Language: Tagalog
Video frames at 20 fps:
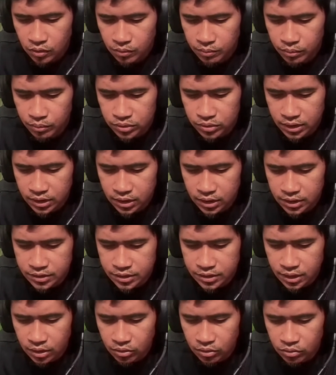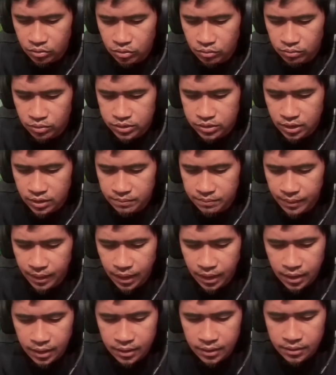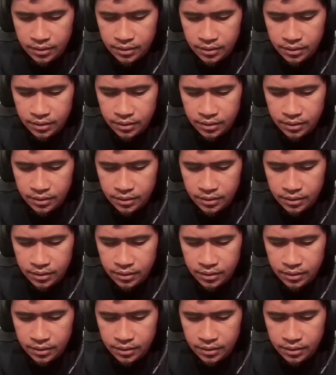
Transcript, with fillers: Oh, putay na, na-stun ako. Double stun pa.